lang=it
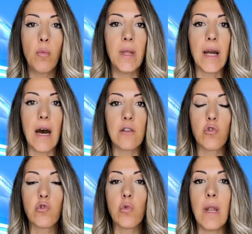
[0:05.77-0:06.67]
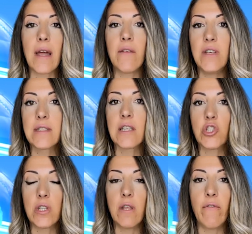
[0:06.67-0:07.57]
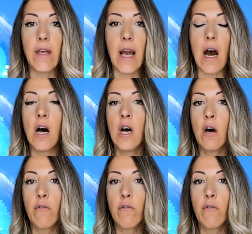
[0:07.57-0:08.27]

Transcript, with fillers: pubblicato sulla rivista scientifica